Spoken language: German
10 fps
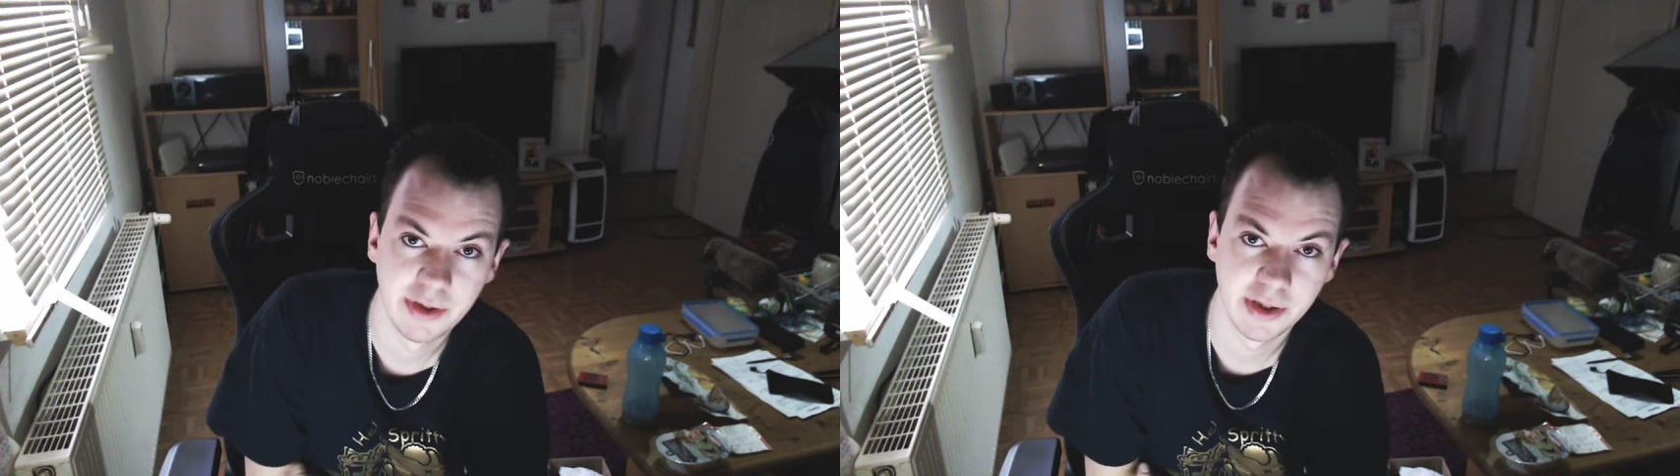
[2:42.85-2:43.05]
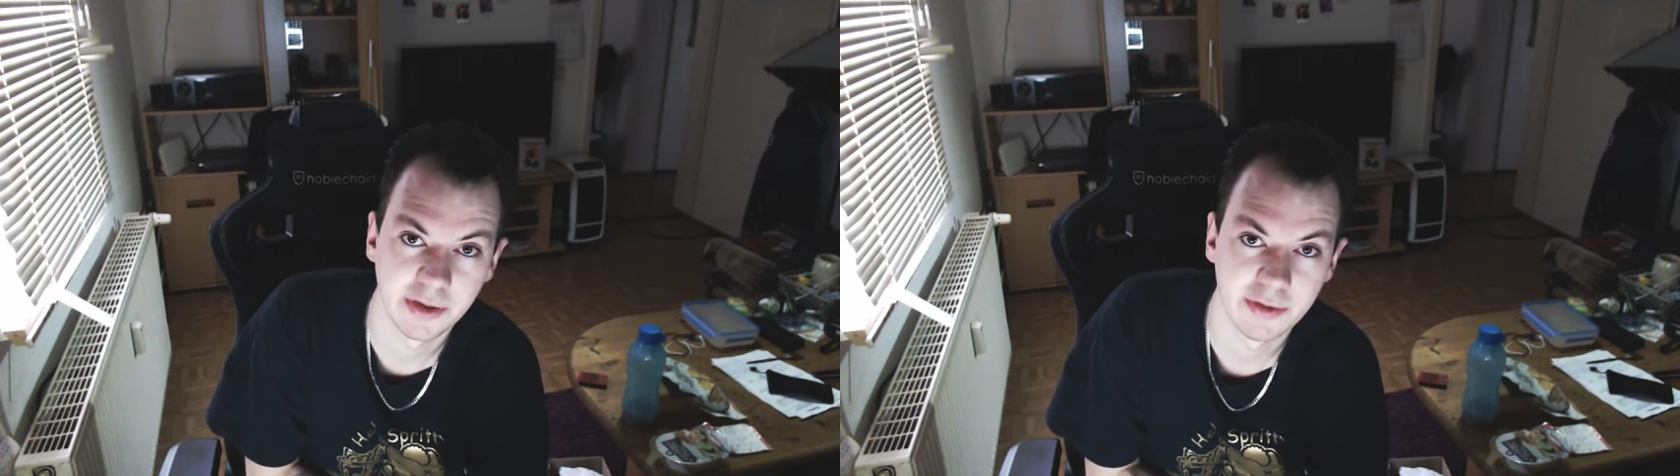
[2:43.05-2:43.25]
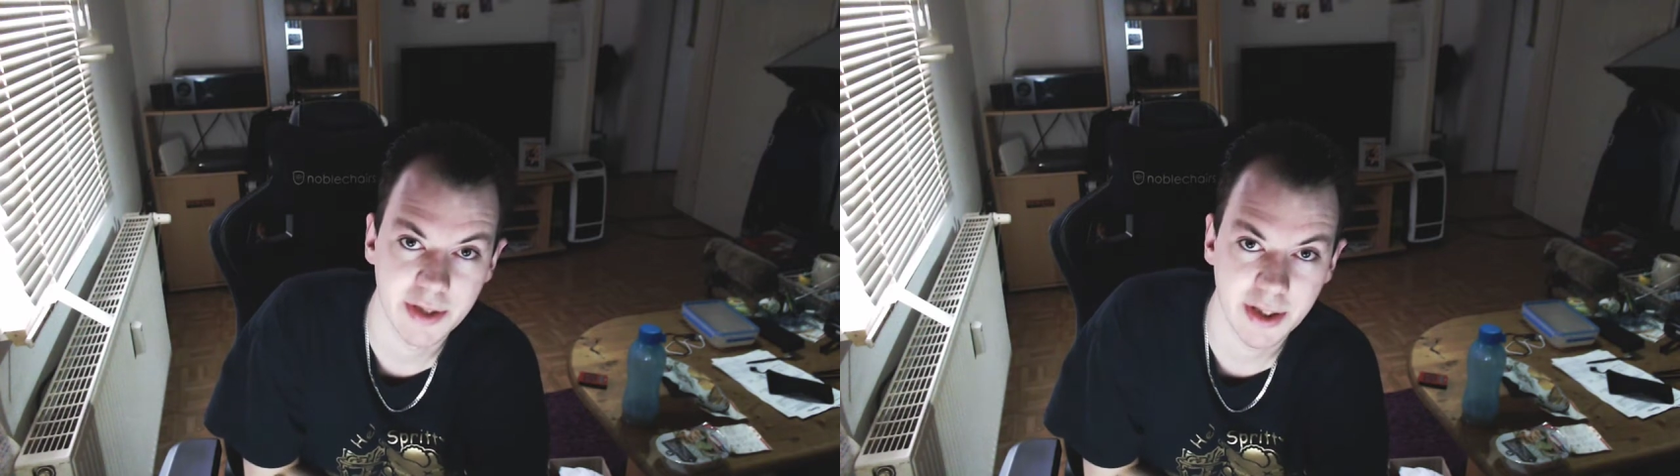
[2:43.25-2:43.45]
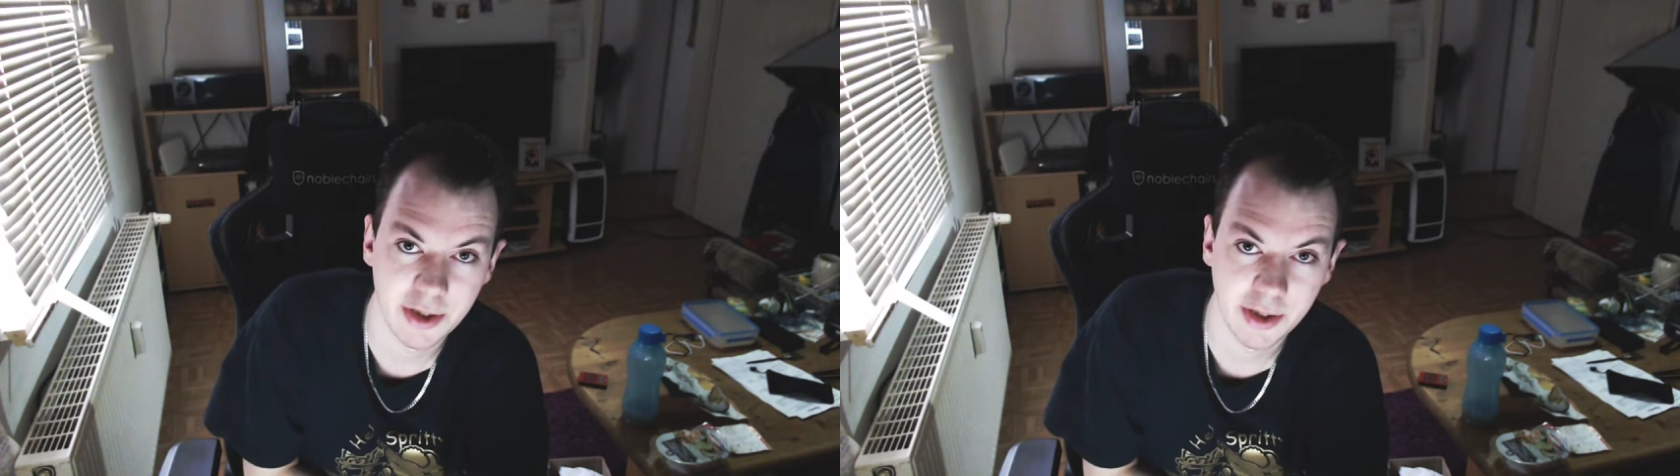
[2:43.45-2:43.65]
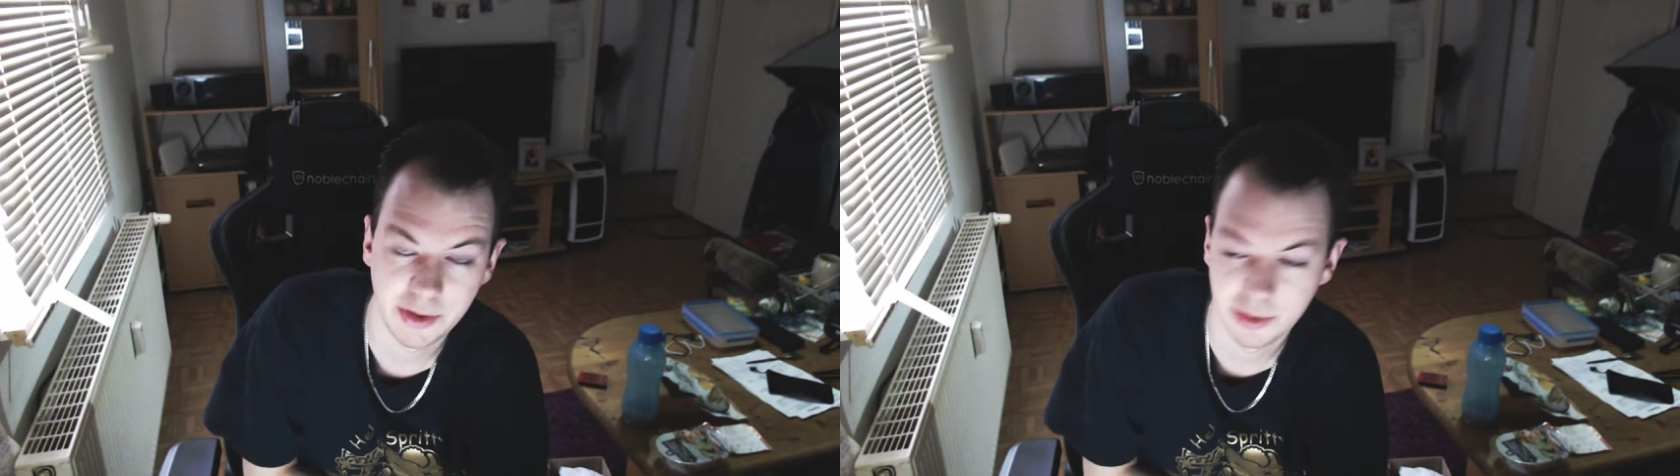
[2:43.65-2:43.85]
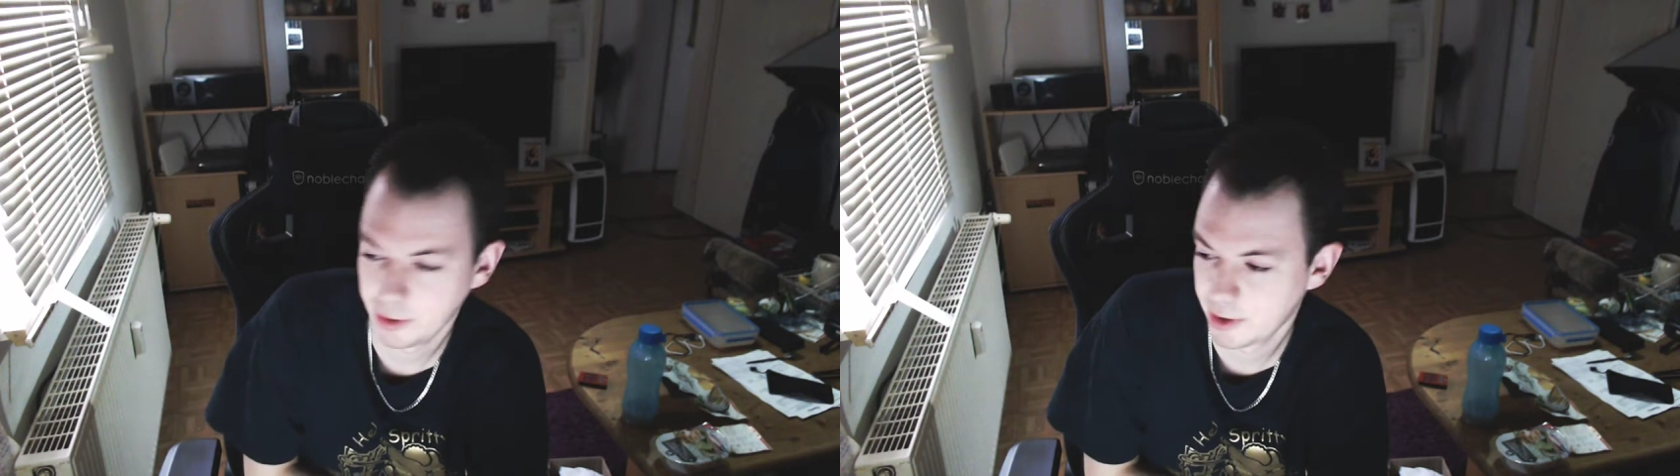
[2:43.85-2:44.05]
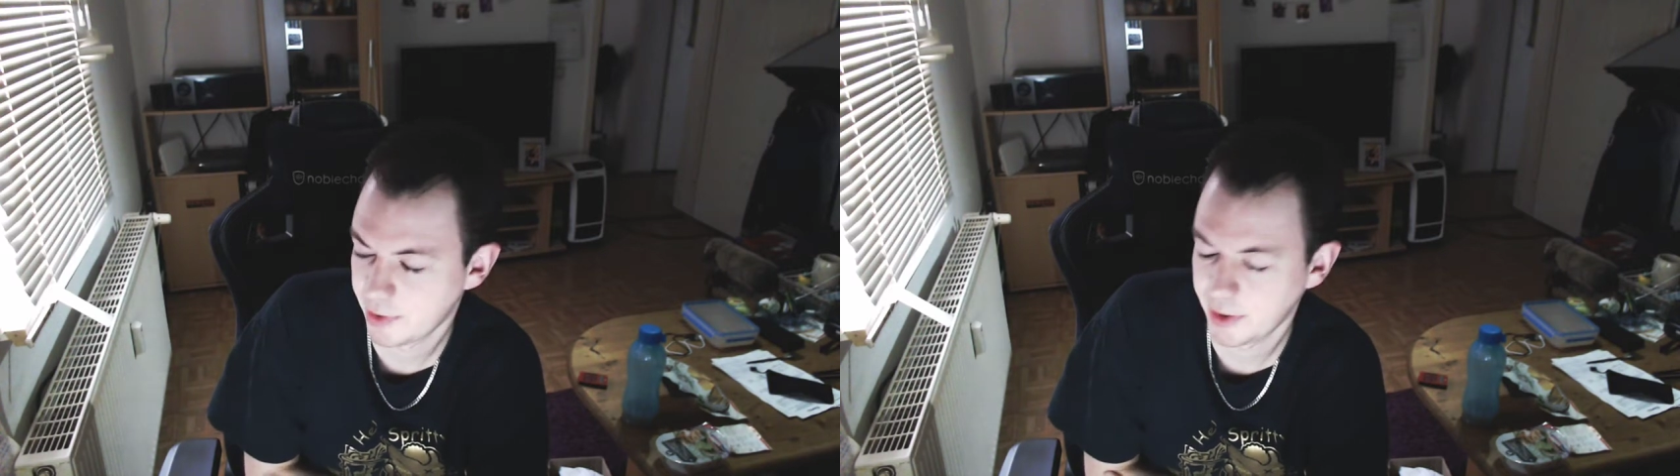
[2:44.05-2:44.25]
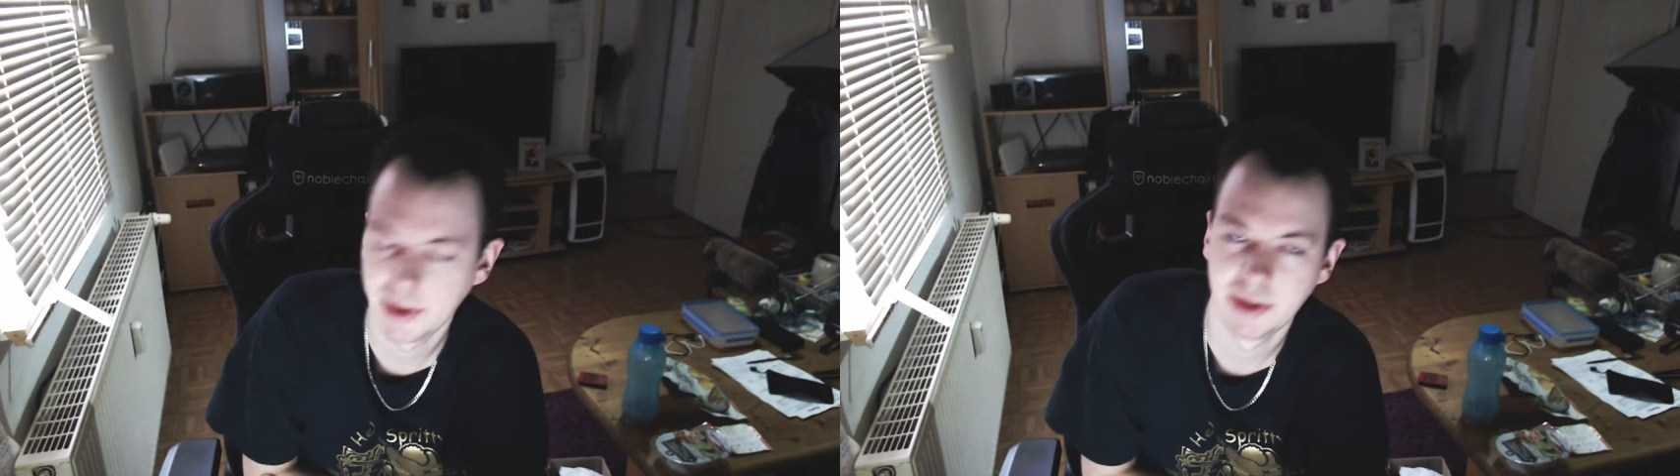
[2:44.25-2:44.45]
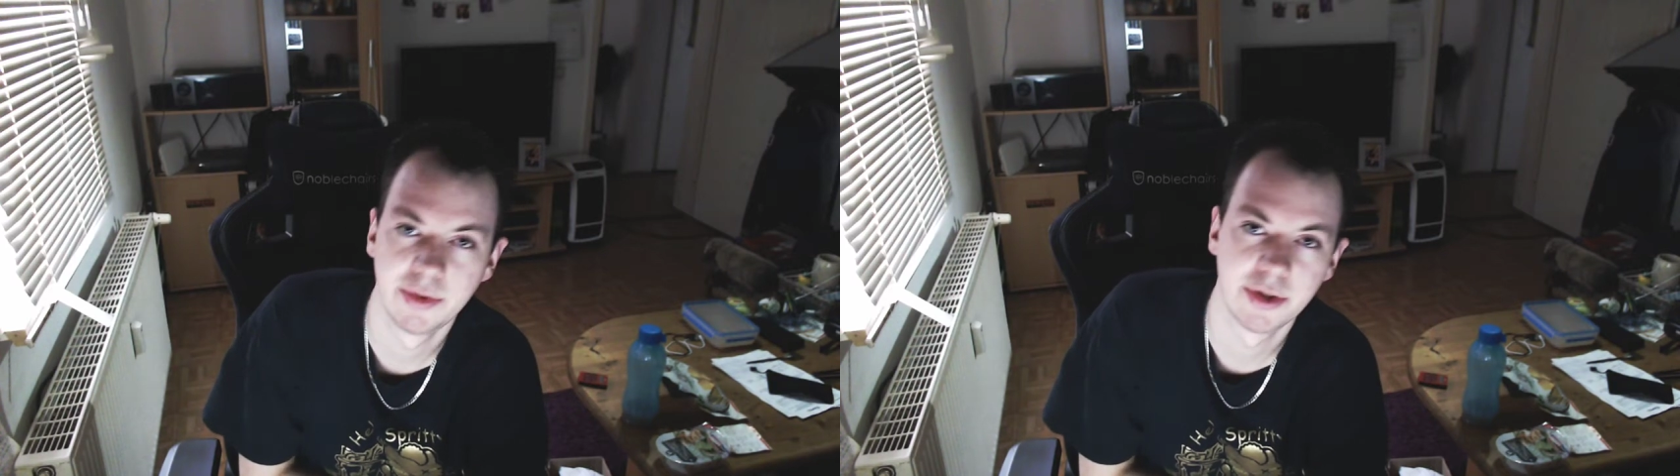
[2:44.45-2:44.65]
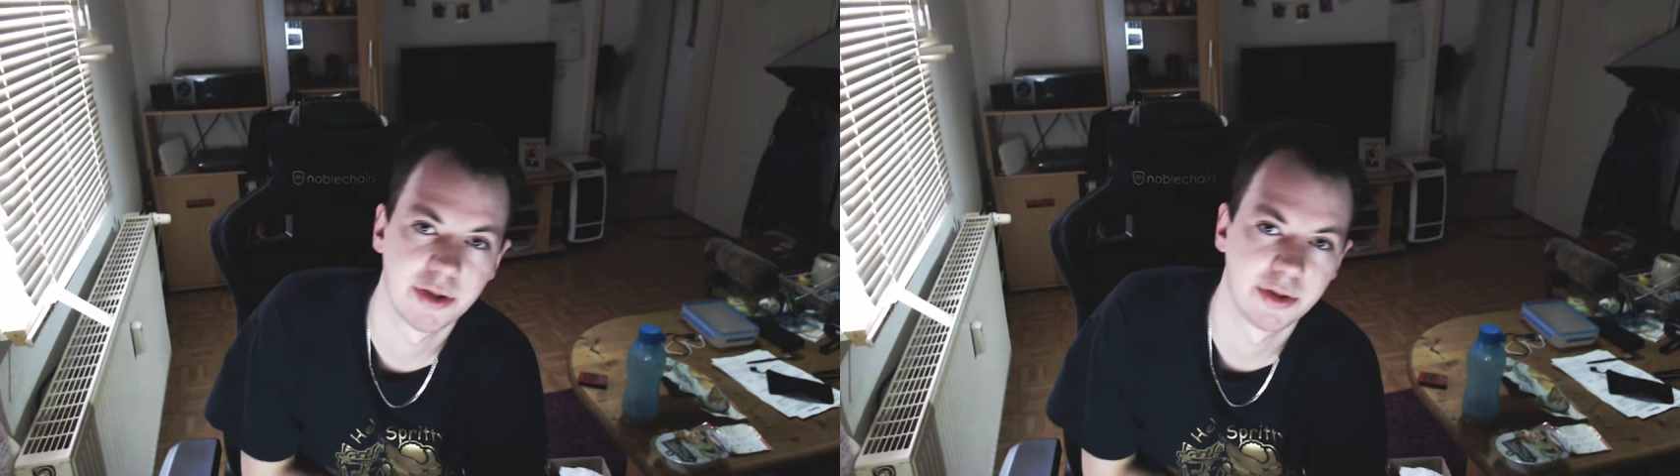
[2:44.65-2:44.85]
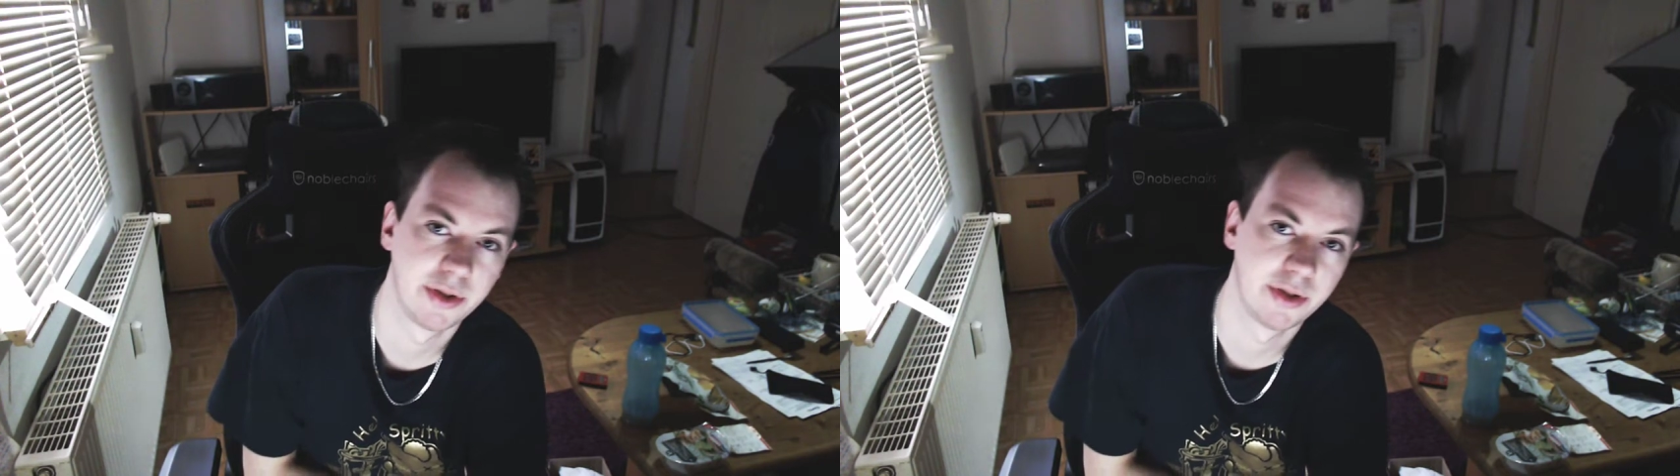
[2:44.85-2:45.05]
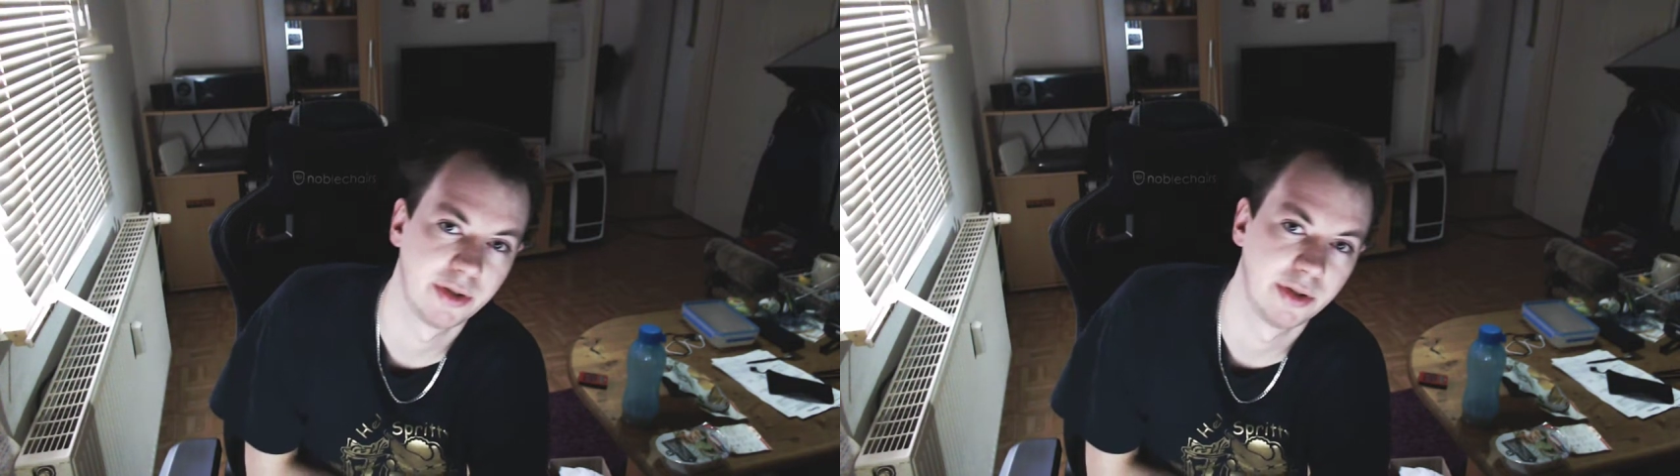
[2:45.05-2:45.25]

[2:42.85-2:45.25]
Vielen Dank fürs Einschalten. Schönes Wochenende wünsche ich euch.